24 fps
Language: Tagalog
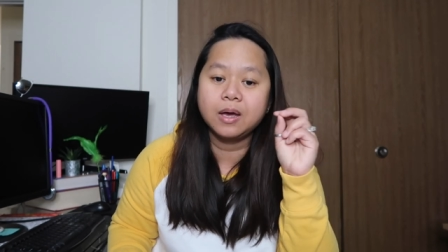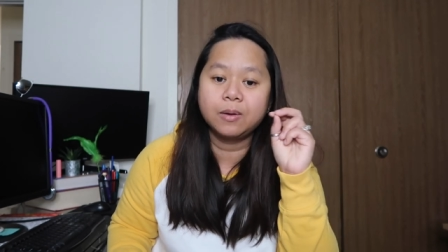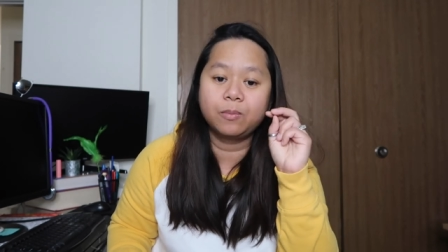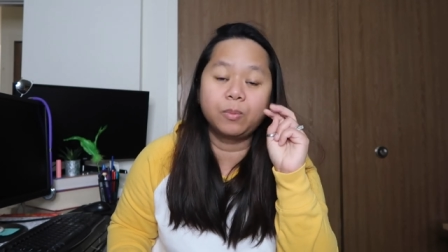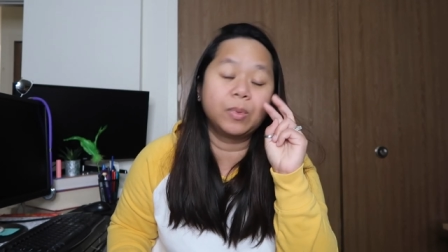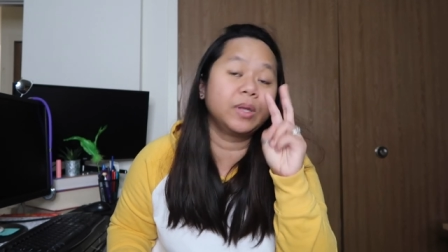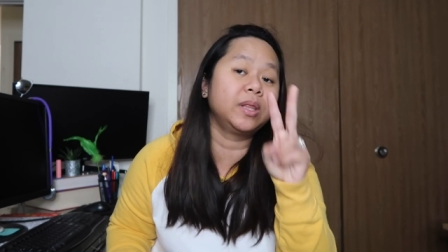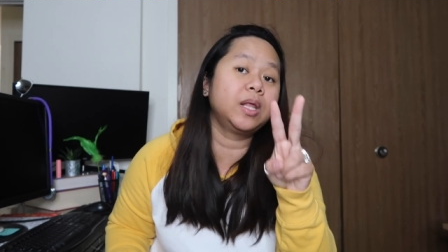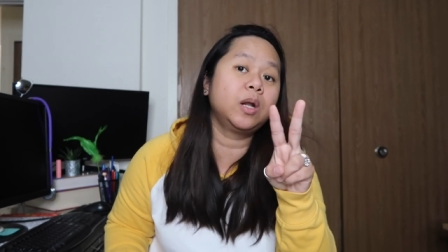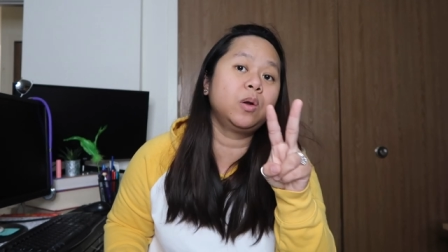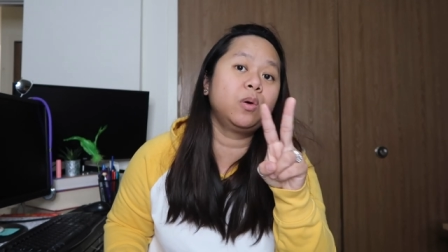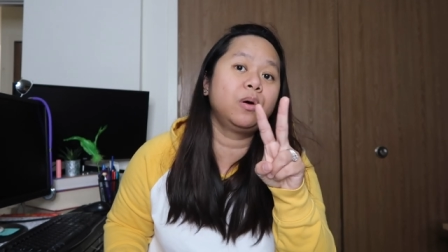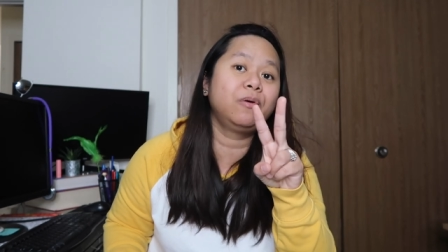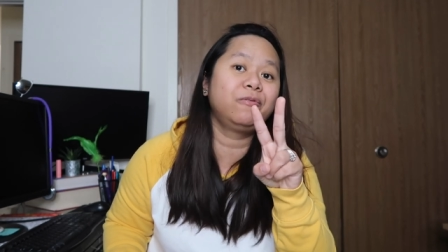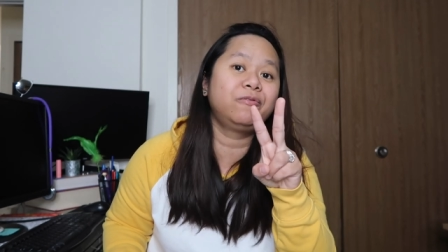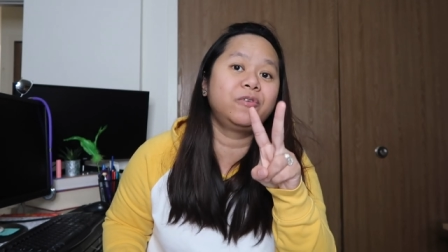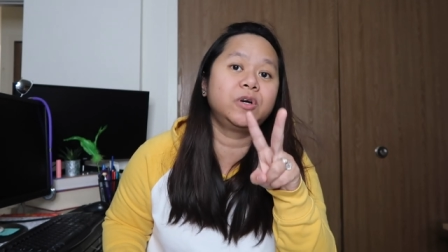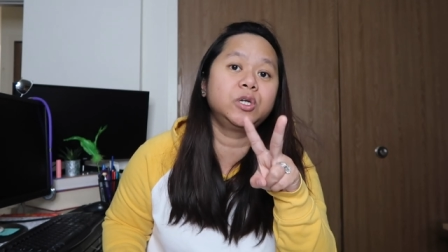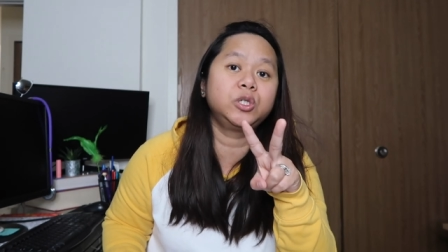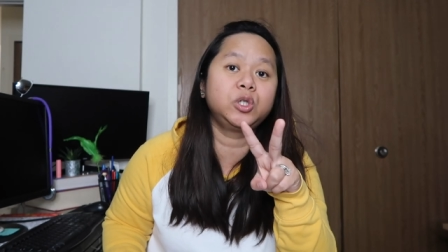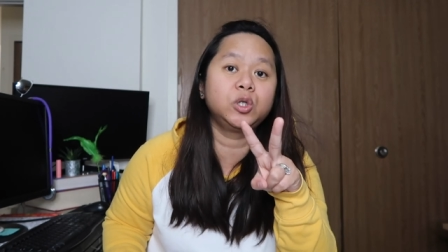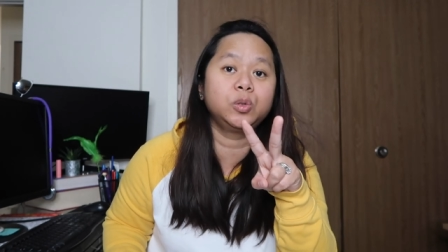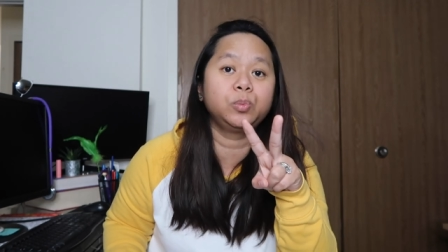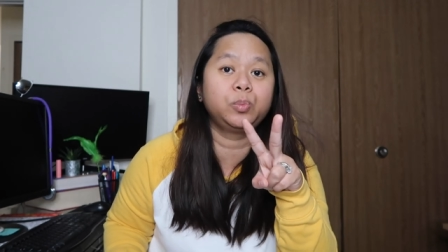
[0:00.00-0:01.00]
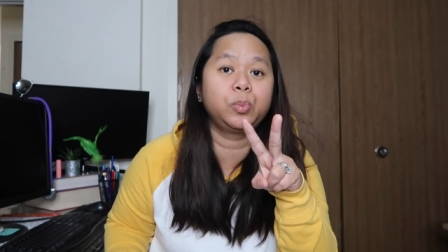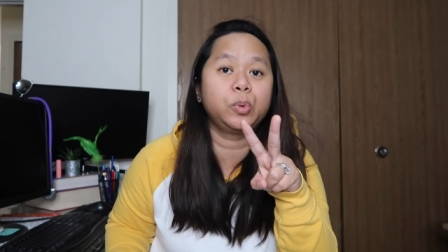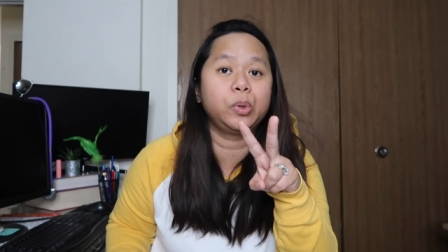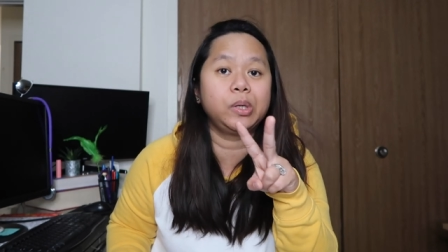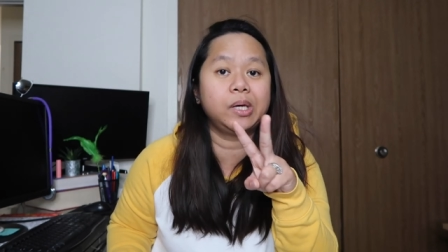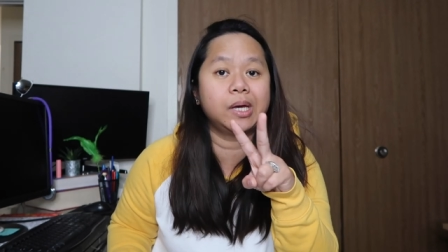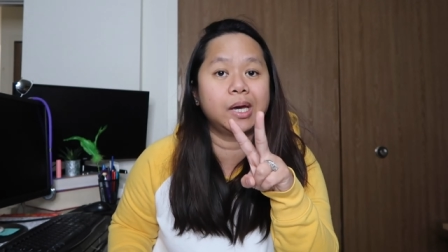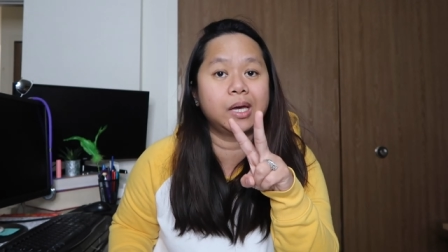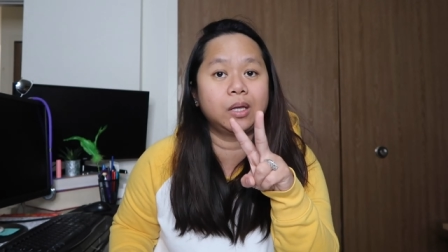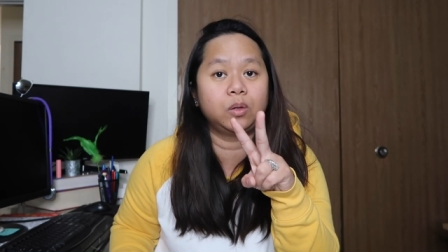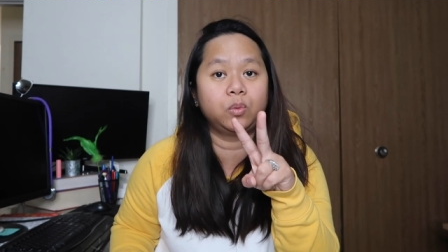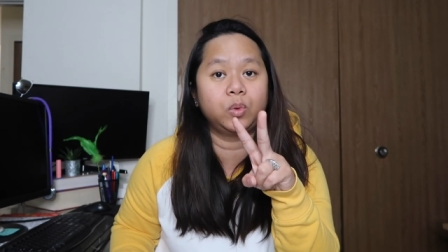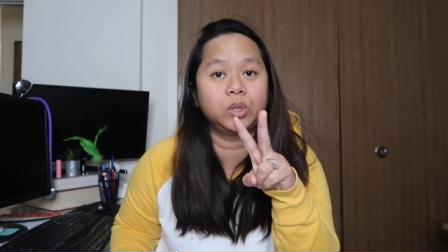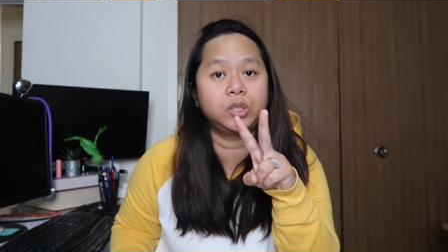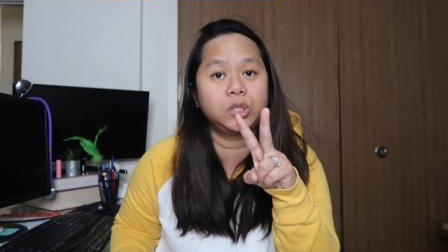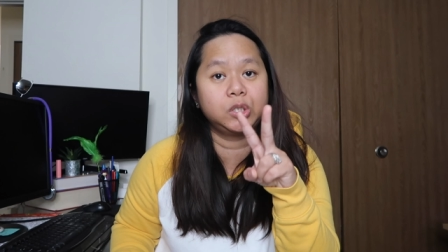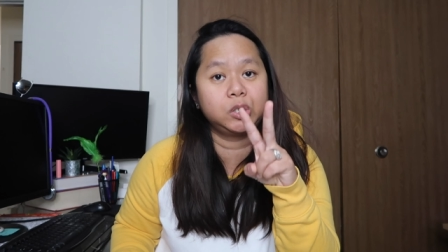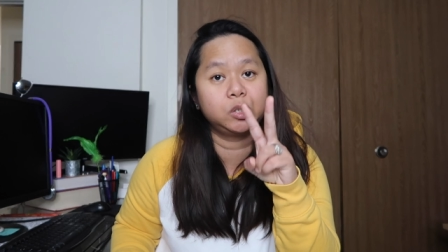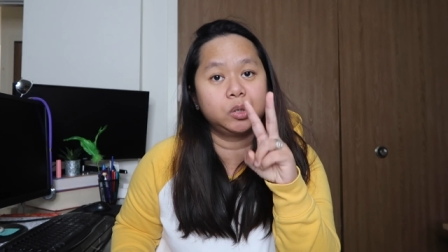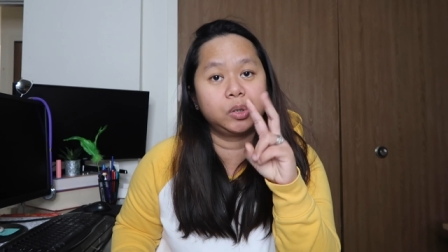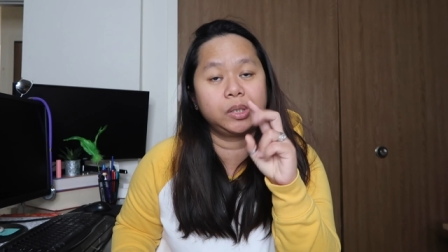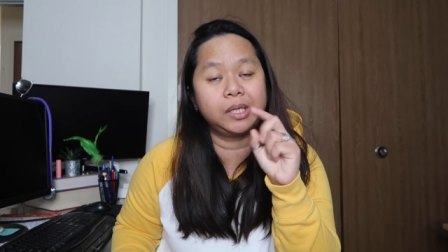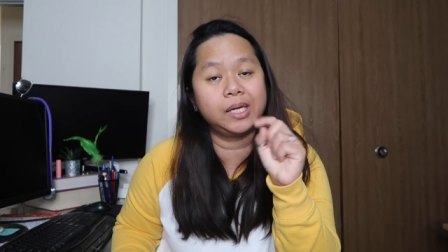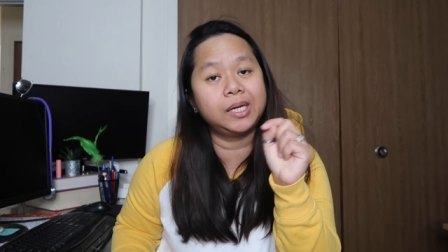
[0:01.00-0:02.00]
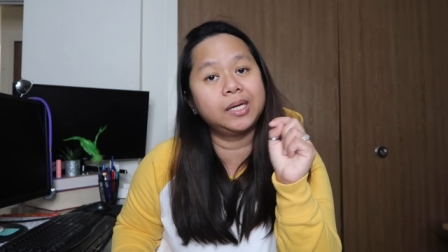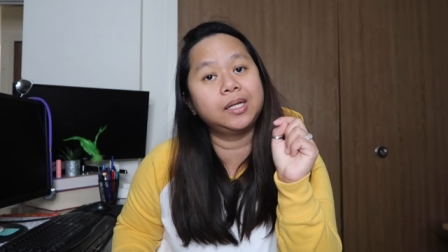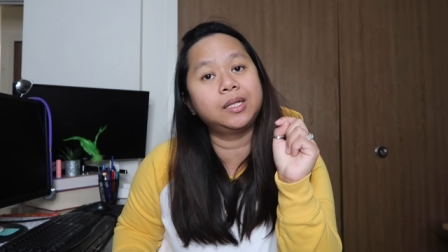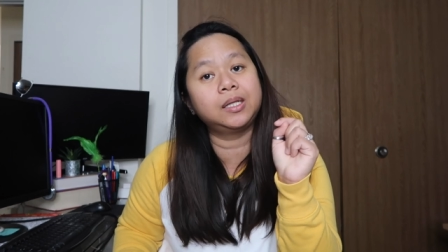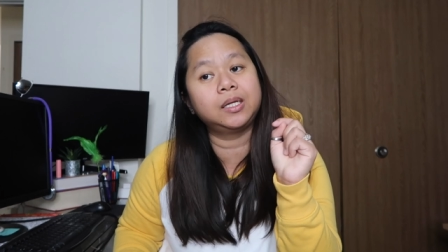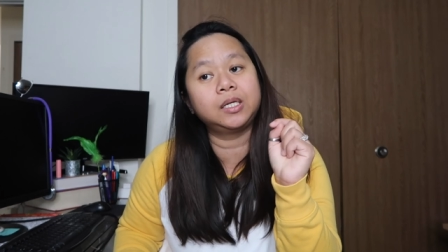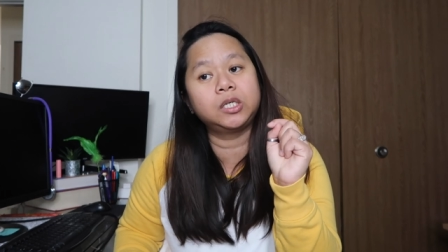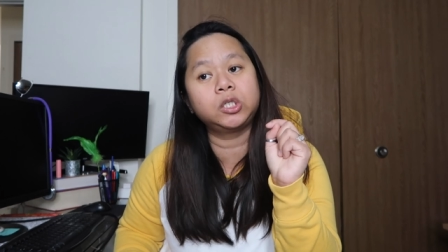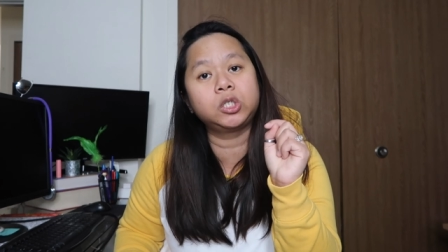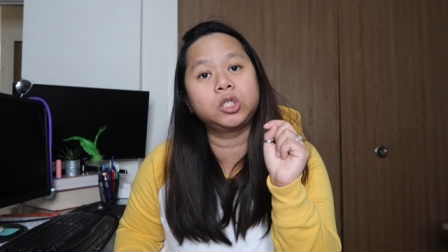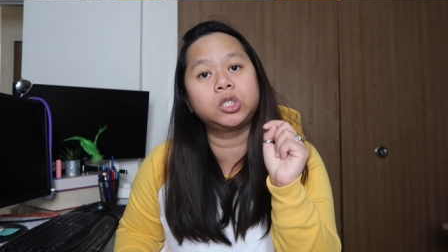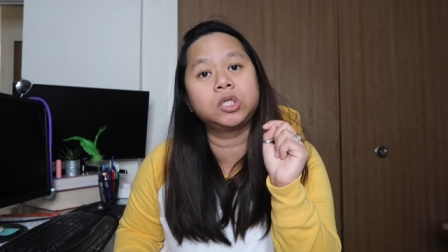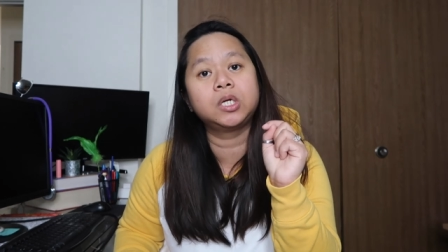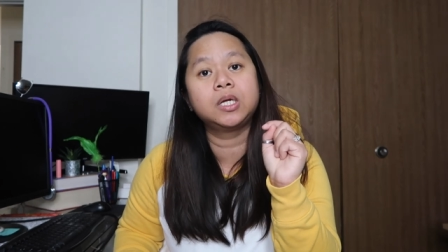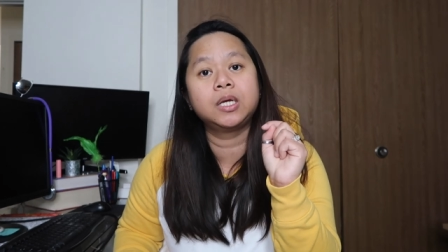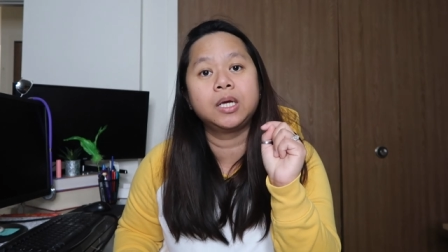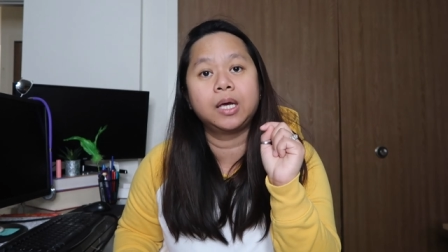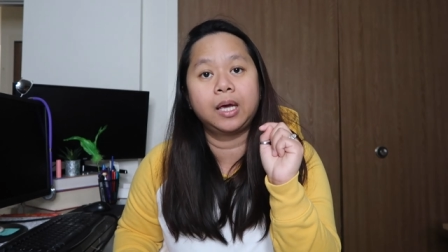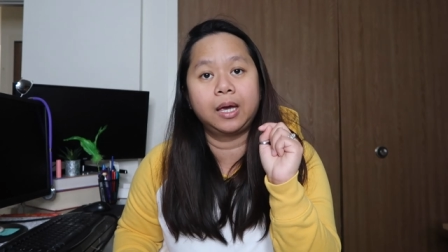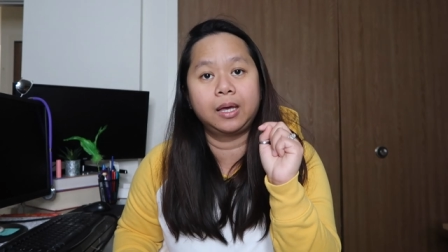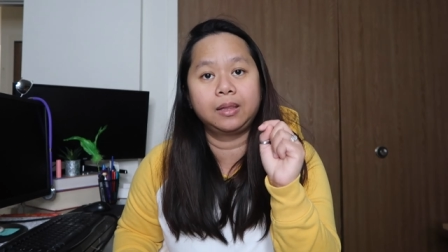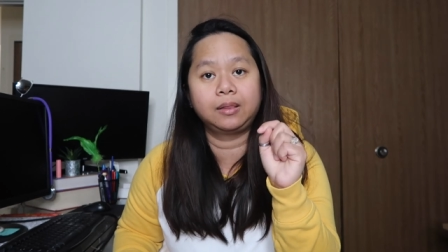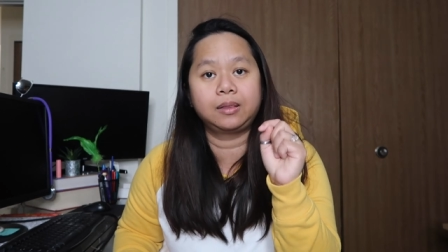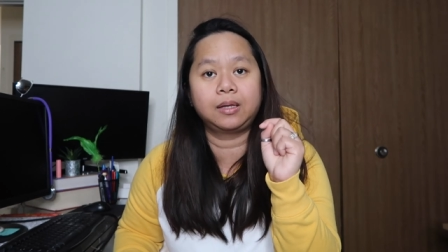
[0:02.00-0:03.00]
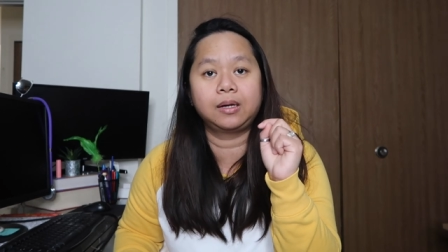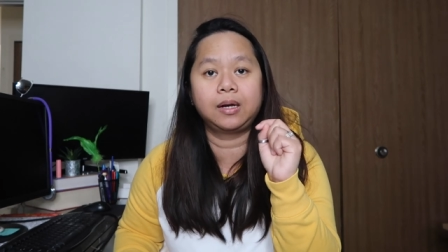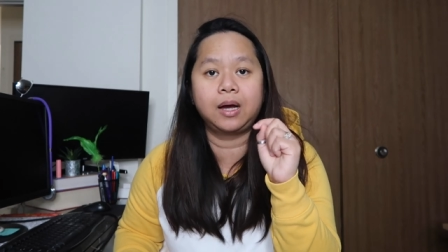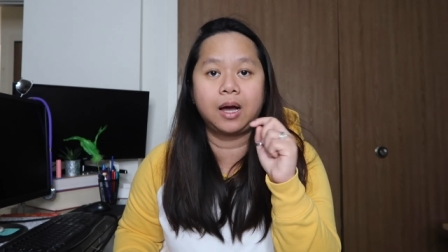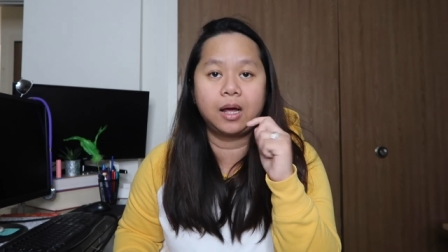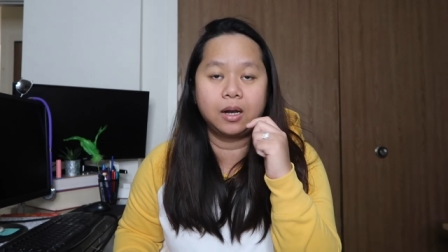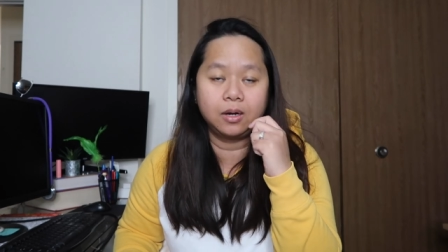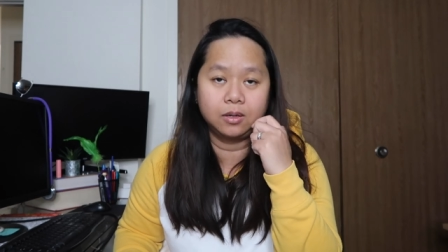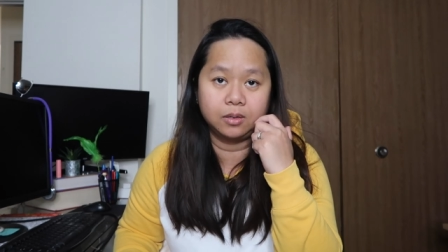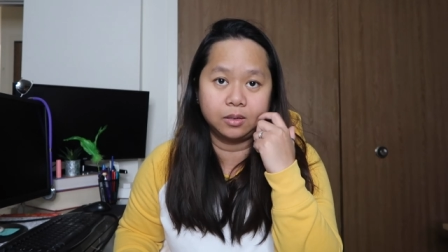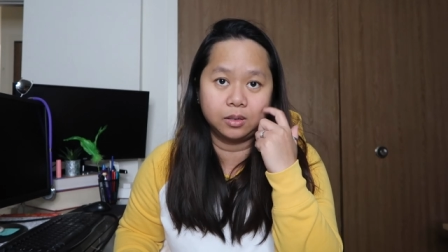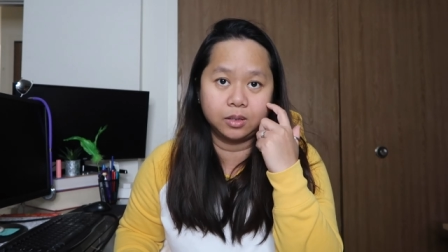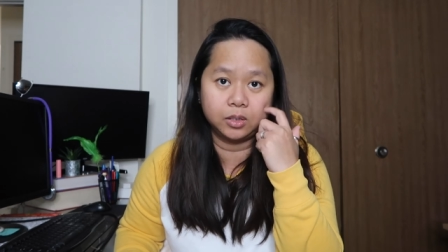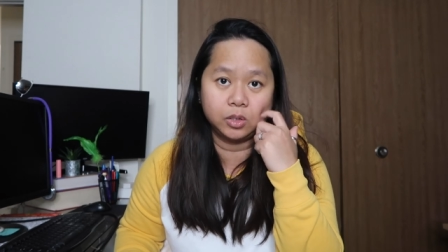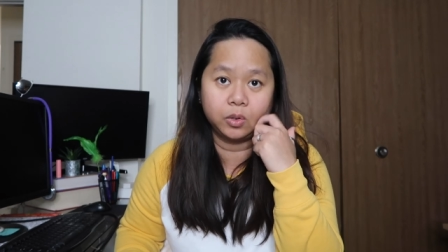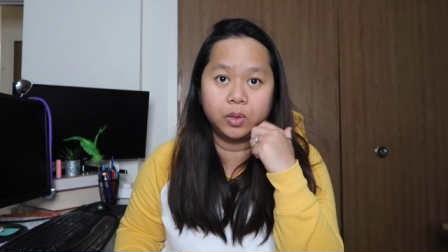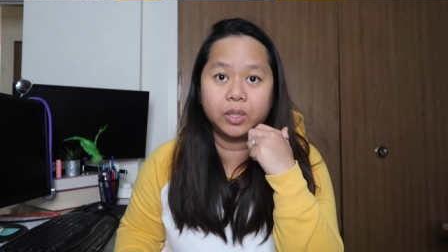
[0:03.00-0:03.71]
May dalawang version po yan, which is yung English and Tagalog.